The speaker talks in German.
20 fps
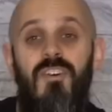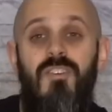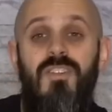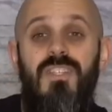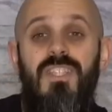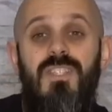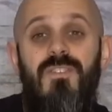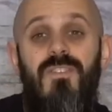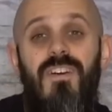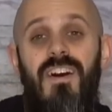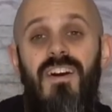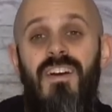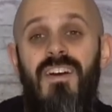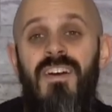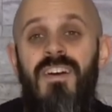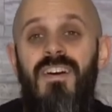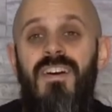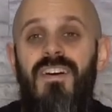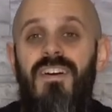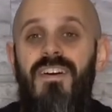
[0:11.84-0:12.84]
Und zwar
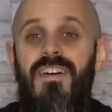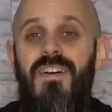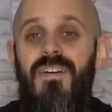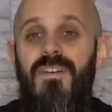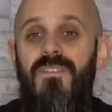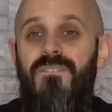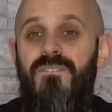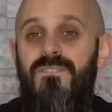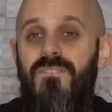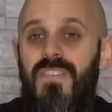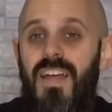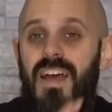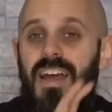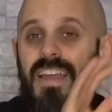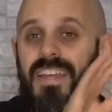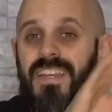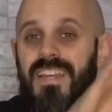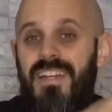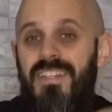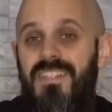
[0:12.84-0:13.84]
ähm,
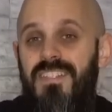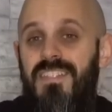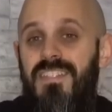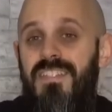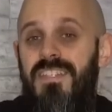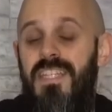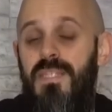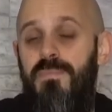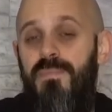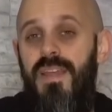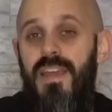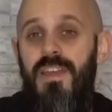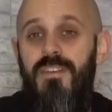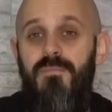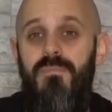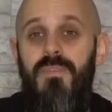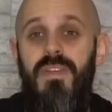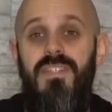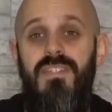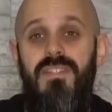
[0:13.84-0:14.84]
ein ganzes Display
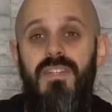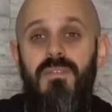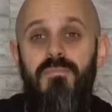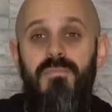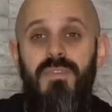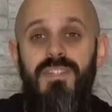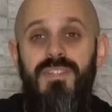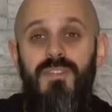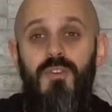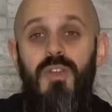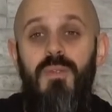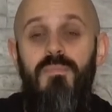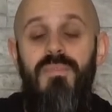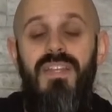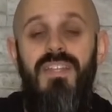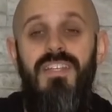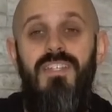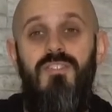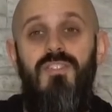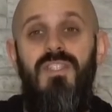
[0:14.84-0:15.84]
mit Mystery
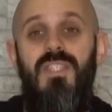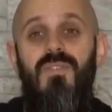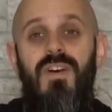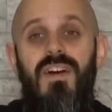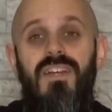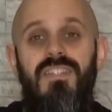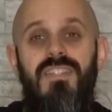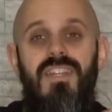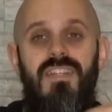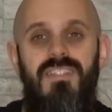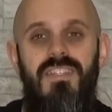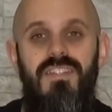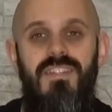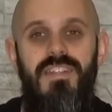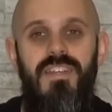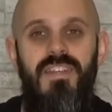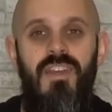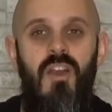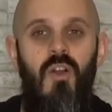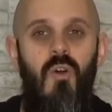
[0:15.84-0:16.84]
Minis. Und zwar sind das hier
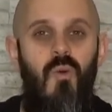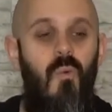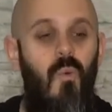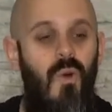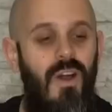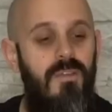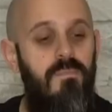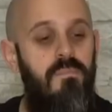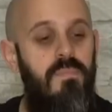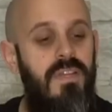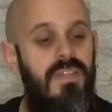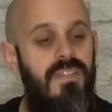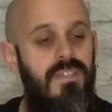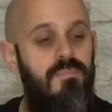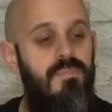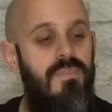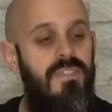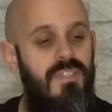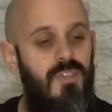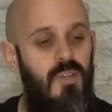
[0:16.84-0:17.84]
die One Piece
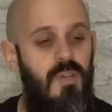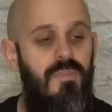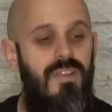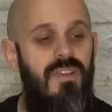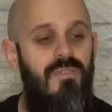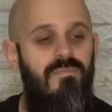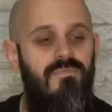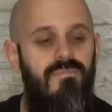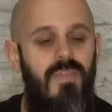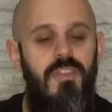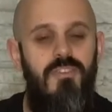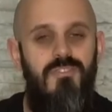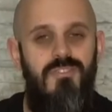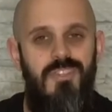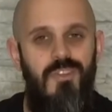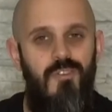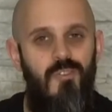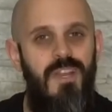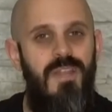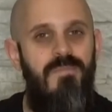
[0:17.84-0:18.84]
Mystery,
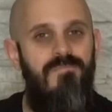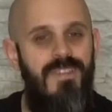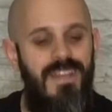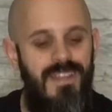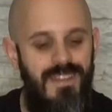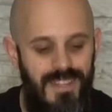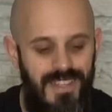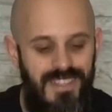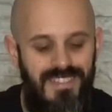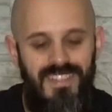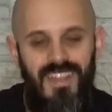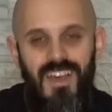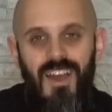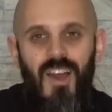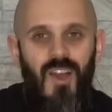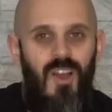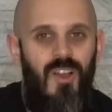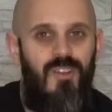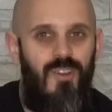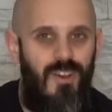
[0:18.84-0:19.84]
Mystery Minis.
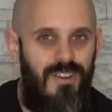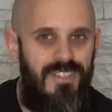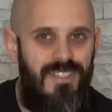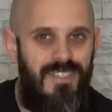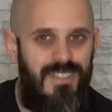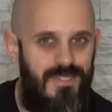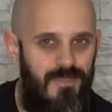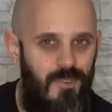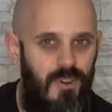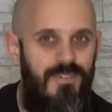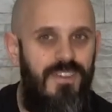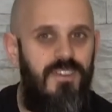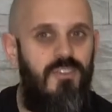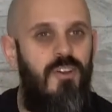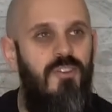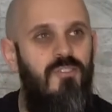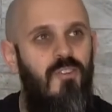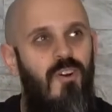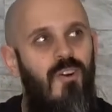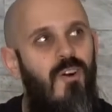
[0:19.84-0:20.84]
Gott, dieses Wort werde ich
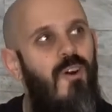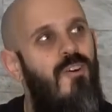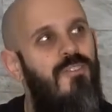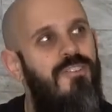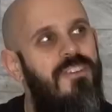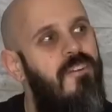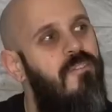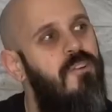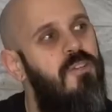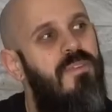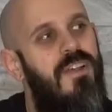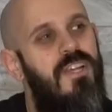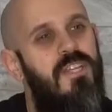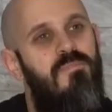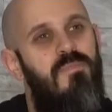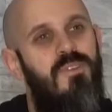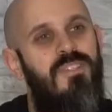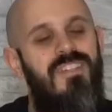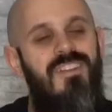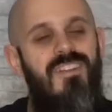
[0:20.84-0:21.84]
heute noch oft
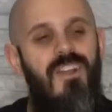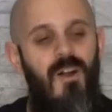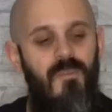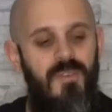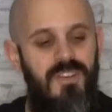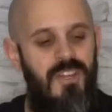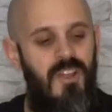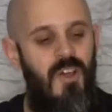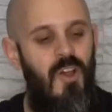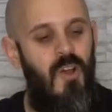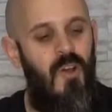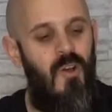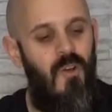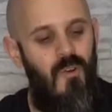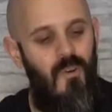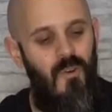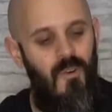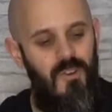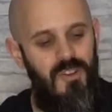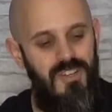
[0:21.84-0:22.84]
aussprechen müssen, glaube ich.
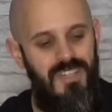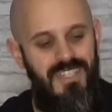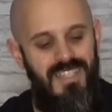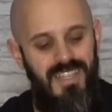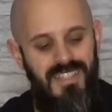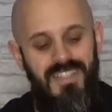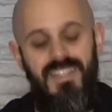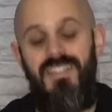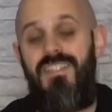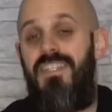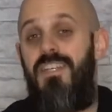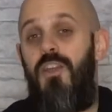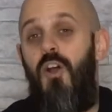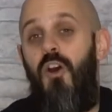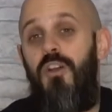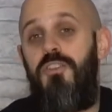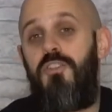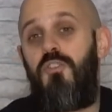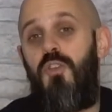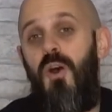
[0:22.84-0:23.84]
Und das hier ist die
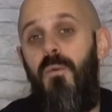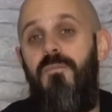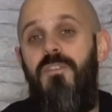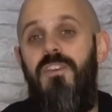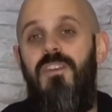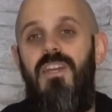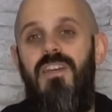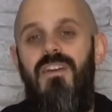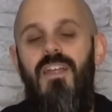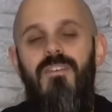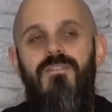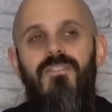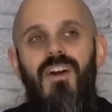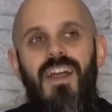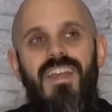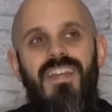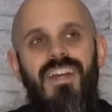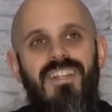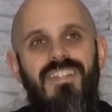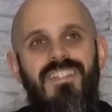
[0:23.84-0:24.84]
Hot Topic
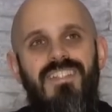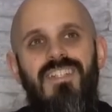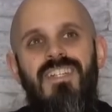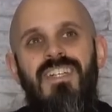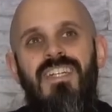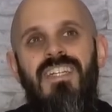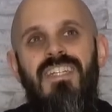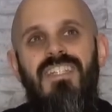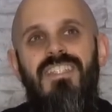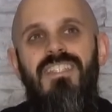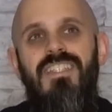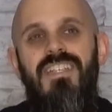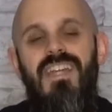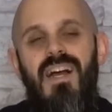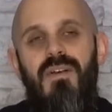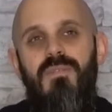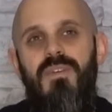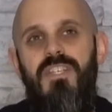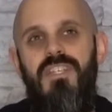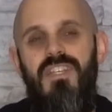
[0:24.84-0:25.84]
Variante. Die
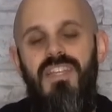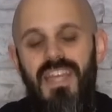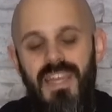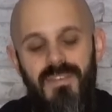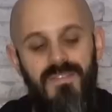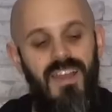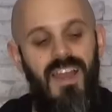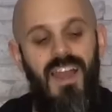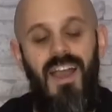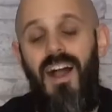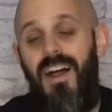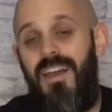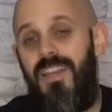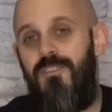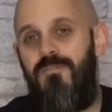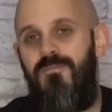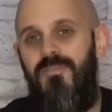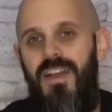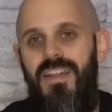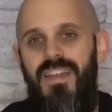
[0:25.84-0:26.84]
habe ich ihm gerade
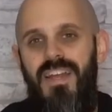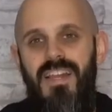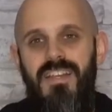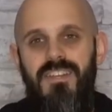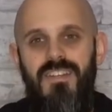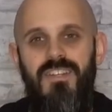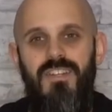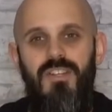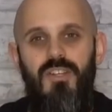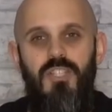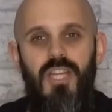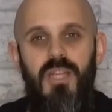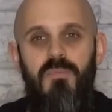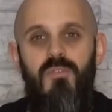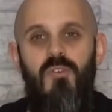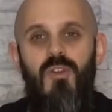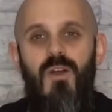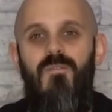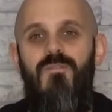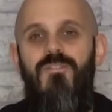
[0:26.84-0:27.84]
von meinen Eltern geschenkt
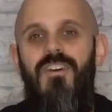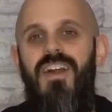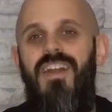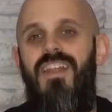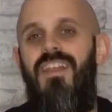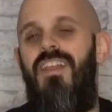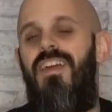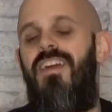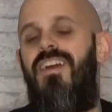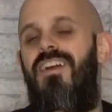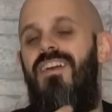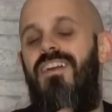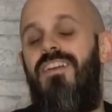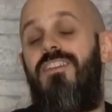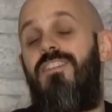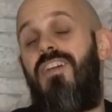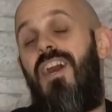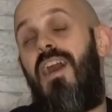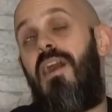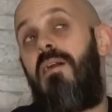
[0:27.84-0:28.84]
bekommen, weil
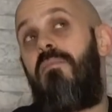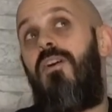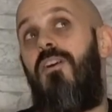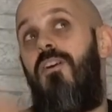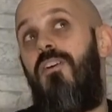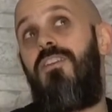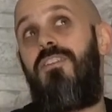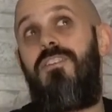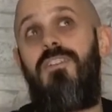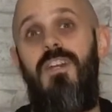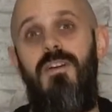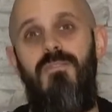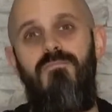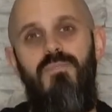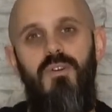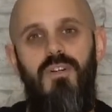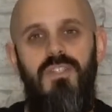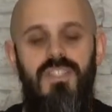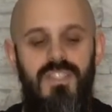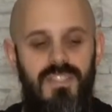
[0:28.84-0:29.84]
ich habe heute
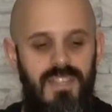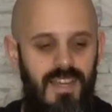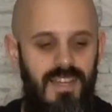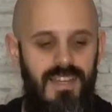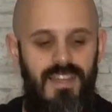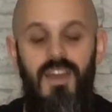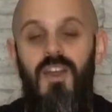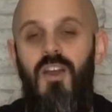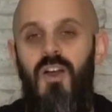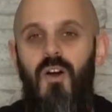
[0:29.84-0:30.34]
Geburtstag.